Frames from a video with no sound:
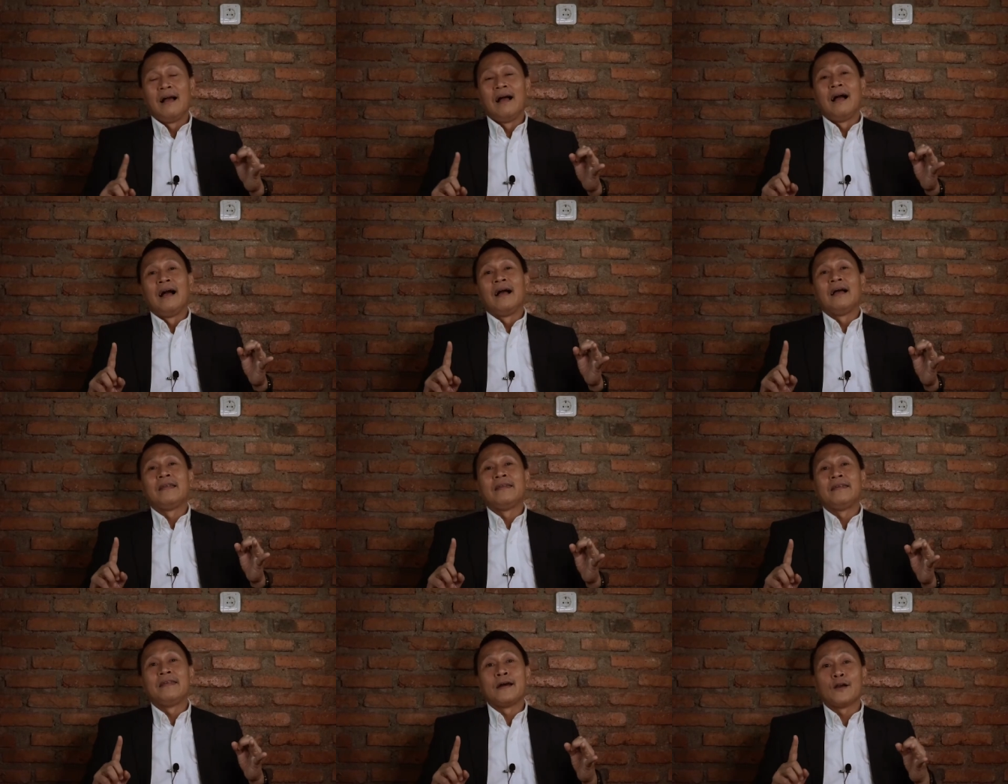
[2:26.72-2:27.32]

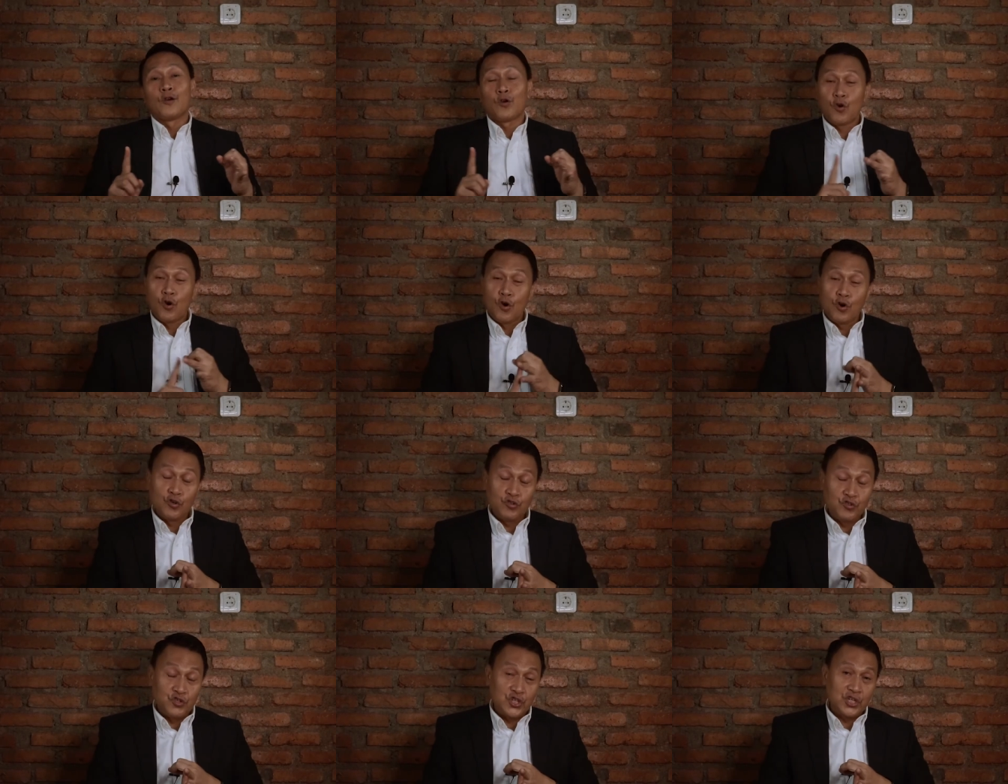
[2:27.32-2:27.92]
ada
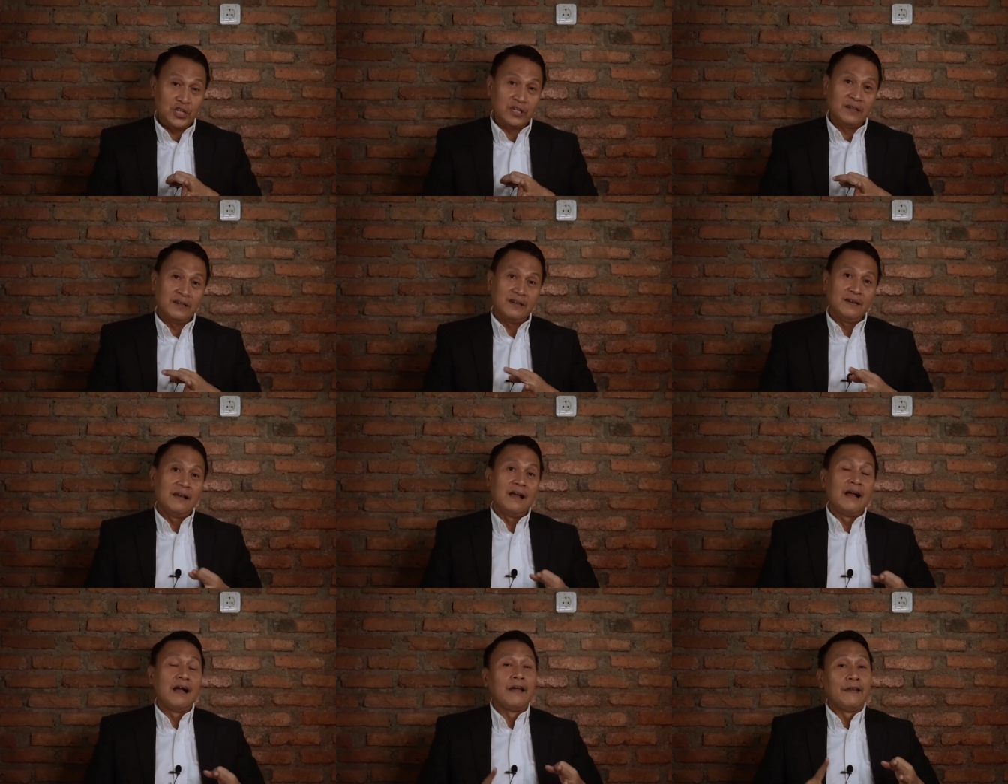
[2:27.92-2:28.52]
coach,
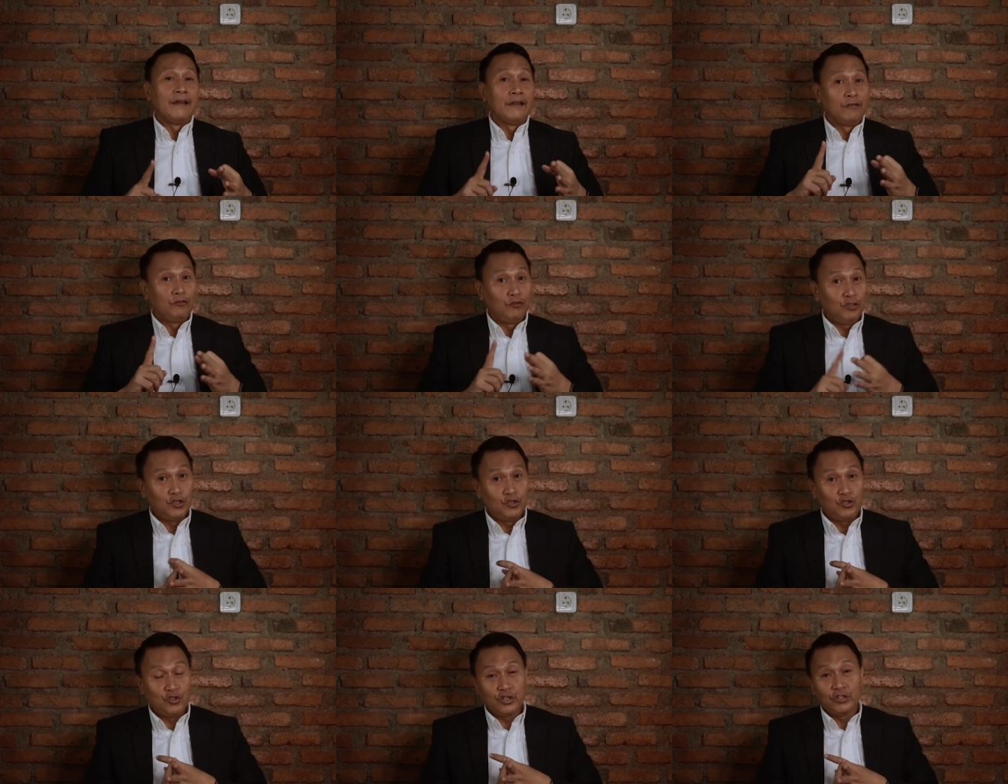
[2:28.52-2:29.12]
ada
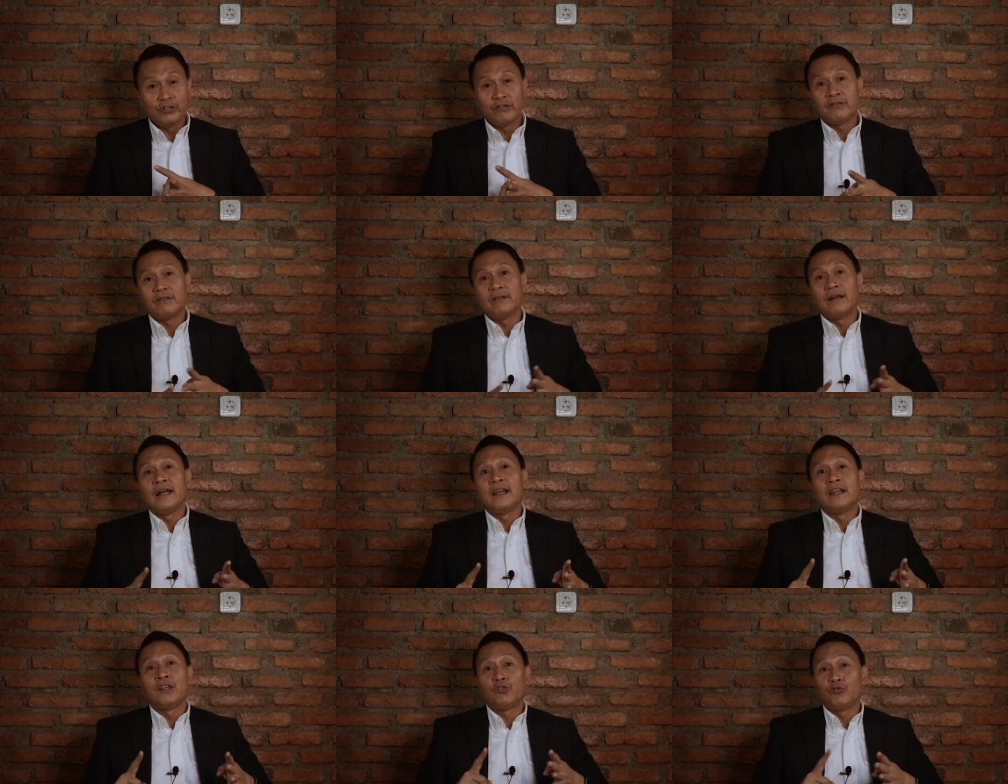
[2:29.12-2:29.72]
teacher,
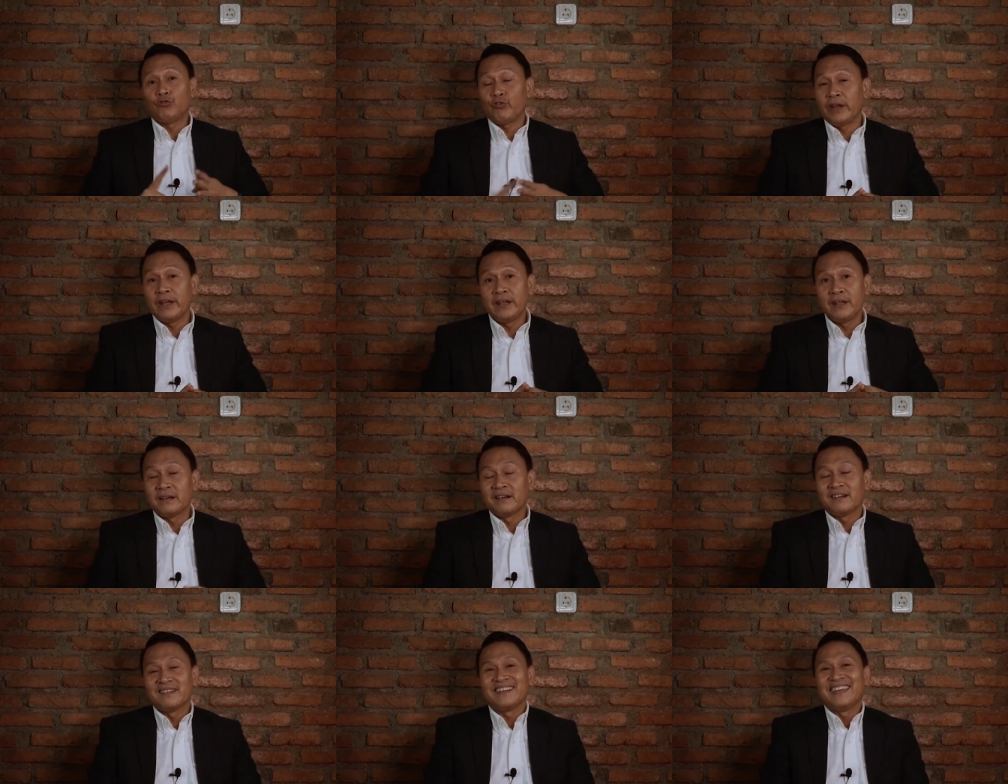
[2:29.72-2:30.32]
ada
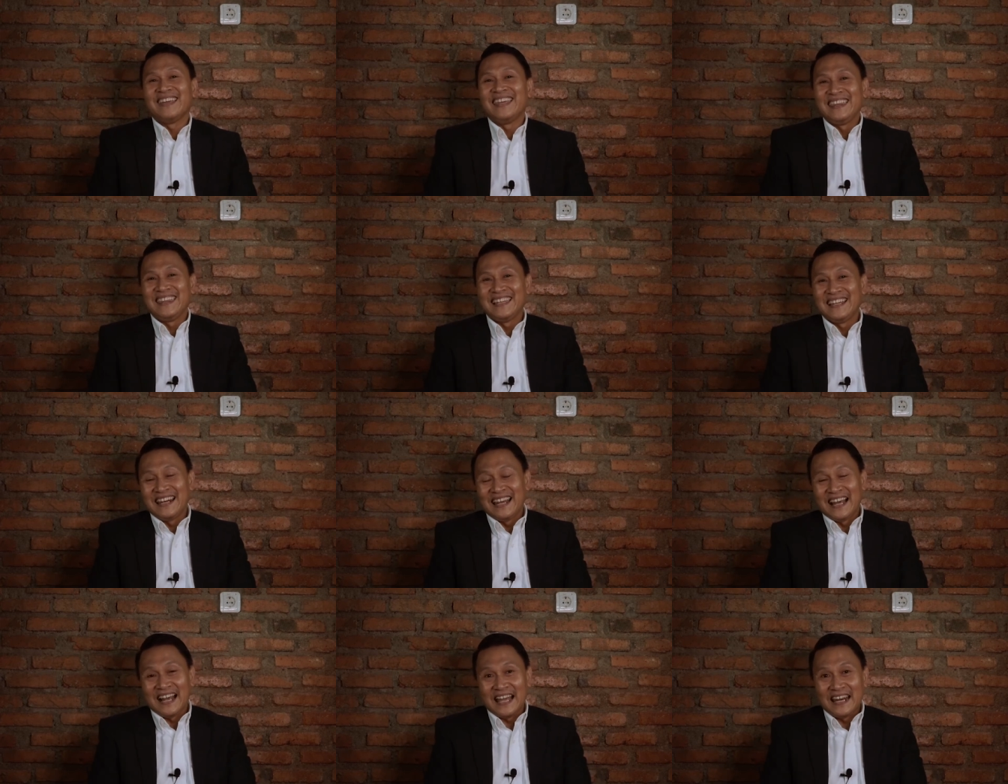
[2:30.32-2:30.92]
trainer. Gitu.
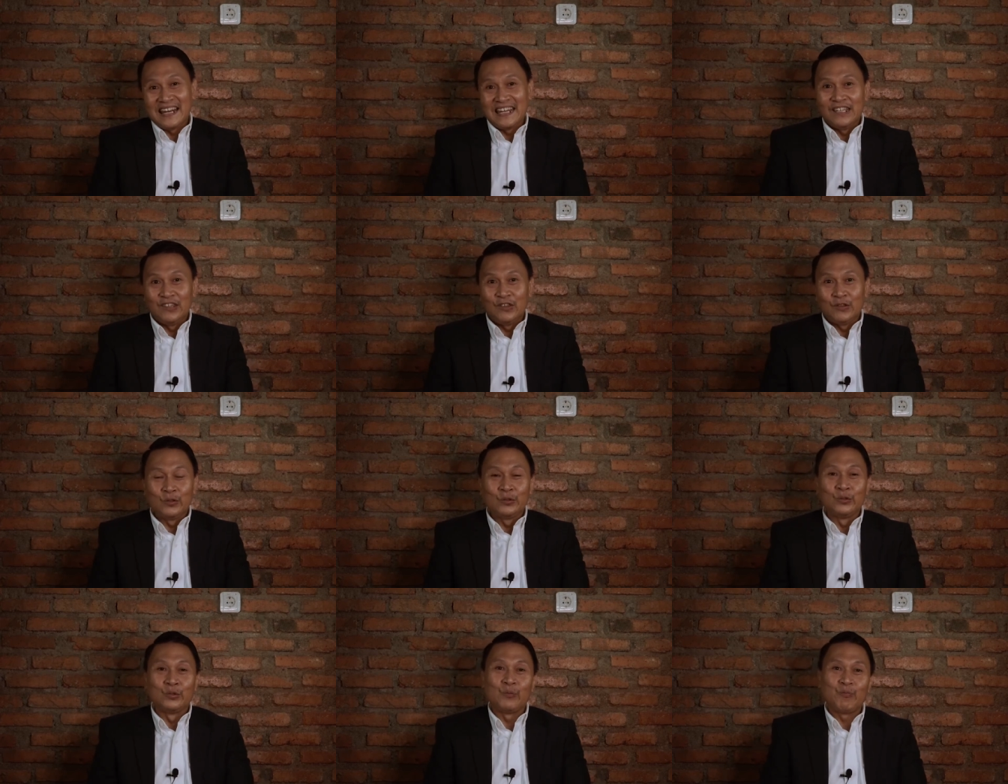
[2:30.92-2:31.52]
Nah karena
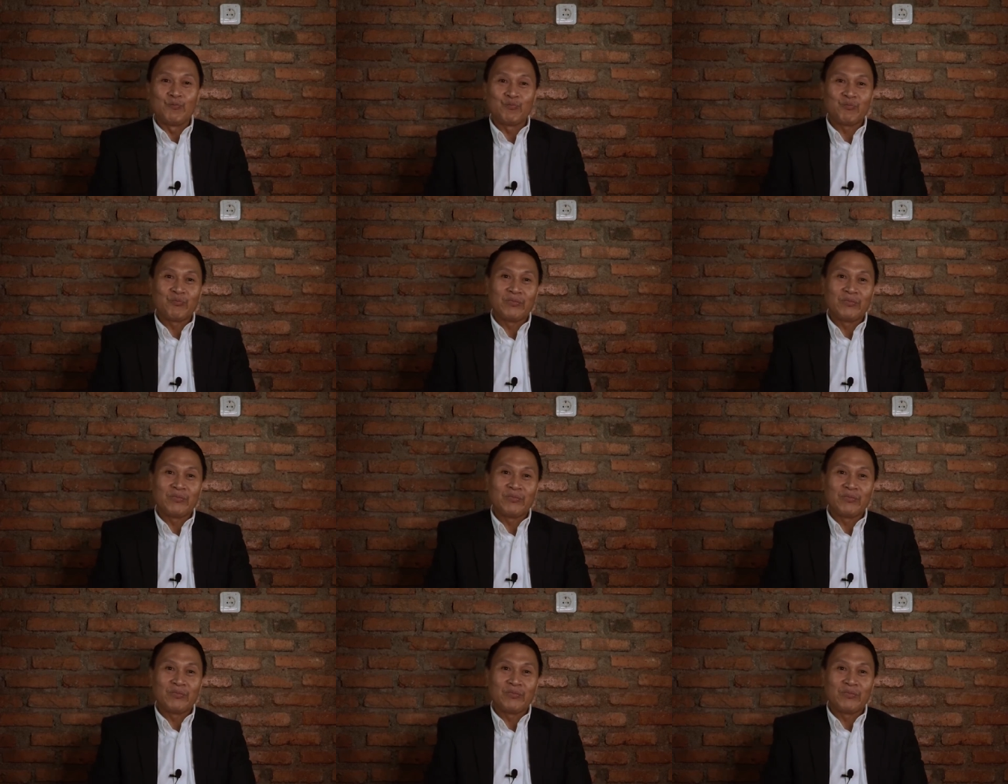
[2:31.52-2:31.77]
itu,